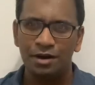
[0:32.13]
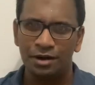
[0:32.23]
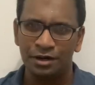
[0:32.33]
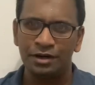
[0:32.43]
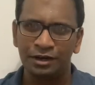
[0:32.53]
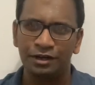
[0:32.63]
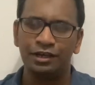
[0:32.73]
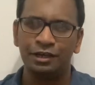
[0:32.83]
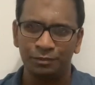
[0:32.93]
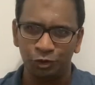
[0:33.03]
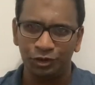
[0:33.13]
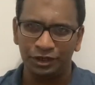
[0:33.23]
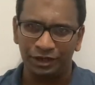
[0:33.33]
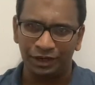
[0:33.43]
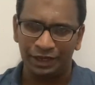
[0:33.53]
ஹேர்ட்
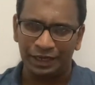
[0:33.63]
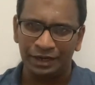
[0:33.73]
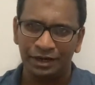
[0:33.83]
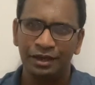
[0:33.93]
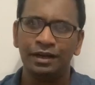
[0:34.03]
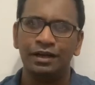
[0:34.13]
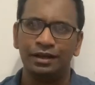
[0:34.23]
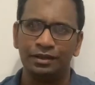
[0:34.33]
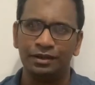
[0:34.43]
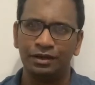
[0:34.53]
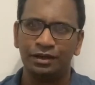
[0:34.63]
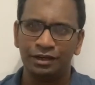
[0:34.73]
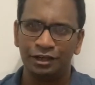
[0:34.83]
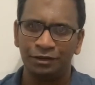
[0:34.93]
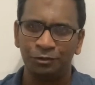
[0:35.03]
இம்யூனிட்டி என்றால் என்ன இந்த
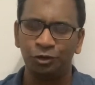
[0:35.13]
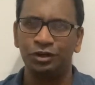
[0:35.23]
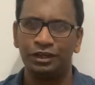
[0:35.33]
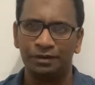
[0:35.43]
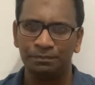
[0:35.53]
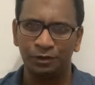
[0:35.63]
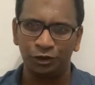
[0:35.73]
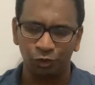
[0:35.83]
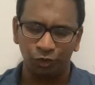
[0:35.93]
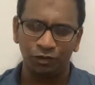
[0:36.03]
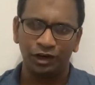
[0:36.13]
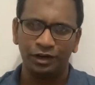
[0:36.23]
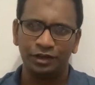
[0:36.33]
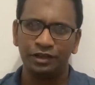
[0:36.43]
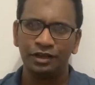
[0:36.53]
ஹேர்ட் இம்யூனிட்டி எப்படி
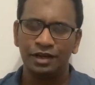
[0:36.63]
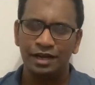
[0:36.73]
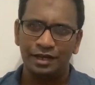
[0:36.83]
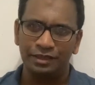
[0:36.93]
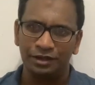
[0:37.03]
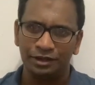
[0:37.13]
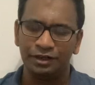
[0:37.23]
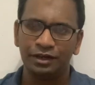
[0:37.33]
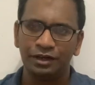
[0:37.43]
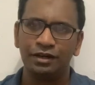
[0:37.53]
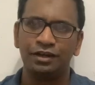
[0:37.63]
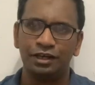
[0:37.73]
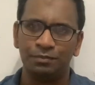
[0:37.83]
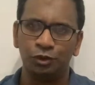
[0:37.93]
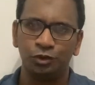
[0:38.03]
உருவாகுது இந்த ஹேர்ட்
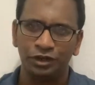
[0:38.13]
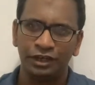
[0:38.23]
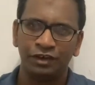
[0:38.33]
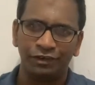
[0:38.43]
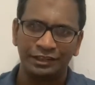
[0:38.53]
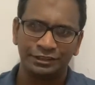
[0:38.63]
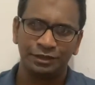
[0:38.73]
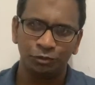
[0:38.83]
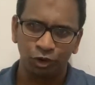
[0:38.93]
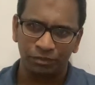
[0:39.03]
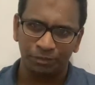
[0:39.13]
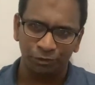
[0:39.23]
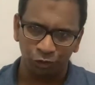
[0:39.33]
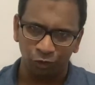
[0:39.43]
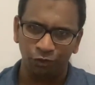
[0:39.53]
இம்யூனிட்டியை வேக்சின் மூலம்
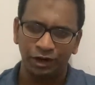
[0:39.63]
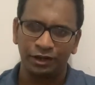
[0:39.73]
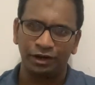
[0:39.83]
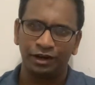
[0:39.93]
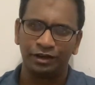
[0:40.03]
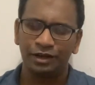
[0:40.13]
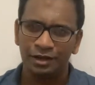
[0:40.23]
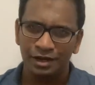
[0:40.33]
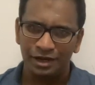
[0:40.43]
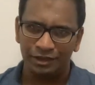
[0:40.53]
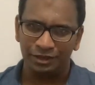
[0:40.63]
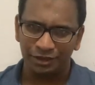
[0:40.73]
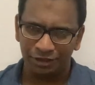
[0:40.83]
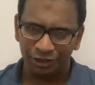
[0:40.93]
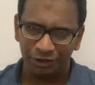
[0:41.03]
எப்படி உருவாக்குறாங்க இந்த
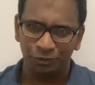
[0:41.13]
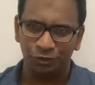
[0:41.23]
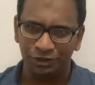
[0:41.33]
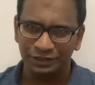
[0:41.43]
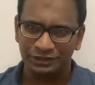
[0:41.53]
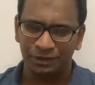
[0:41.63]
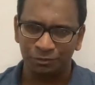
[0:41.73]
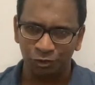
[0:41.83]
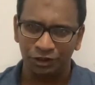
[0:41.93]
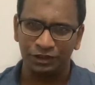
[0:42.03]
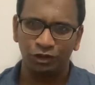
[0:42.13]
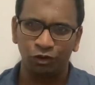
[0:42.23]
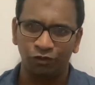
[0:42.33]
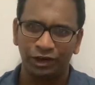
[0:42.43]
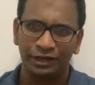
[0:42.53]
ஹேர்ட் இம்யூனிட்டி சமூகத்தை
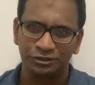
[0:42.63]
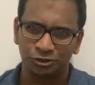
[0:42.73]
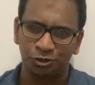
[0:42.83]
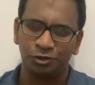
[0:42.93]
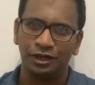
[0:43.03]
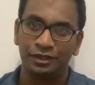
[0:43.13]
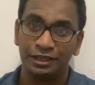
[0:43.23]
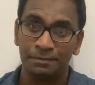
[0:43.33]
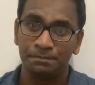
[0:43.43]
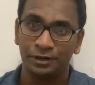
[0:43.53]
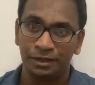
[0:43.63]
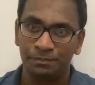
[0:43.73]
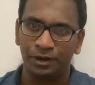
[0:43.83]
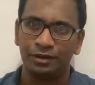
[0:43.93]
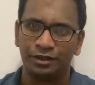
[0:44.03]
ஒரு வைரஸ் தொற்றுலேருந்து எப்படி
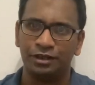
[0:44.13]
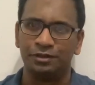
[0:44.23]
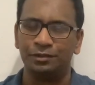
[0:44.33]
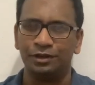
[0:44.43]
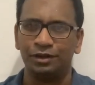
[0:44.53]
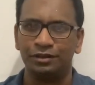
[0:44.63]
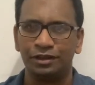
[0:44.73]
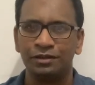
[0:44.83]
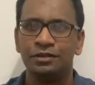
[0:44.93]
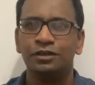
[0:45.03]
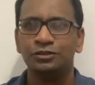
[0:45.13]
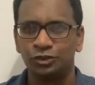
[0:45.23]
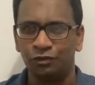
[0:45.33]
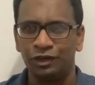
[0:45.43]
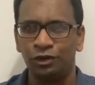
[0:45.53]
பாதுகாக்குமுங்கிறது தான்
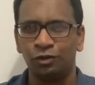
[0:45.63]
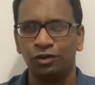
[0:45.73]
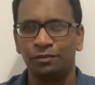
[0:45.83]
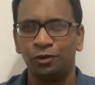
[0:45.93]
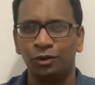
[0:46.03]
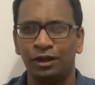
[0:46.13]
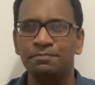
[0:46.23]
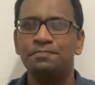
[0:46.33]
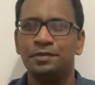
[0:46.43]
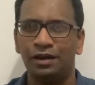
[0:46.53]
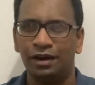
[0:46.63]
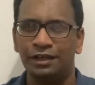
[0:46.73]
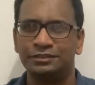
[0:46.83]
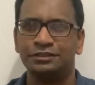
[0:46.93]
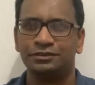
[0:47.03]
ஸோ வீடியோக்குள்ளே போகலாம்
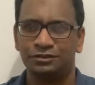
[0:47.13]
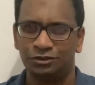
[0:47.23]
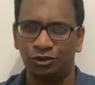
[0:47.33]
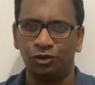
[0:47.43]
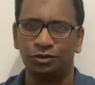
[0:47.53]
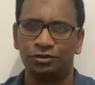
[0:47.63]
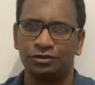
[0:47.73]
லெட்ஸ் டாக்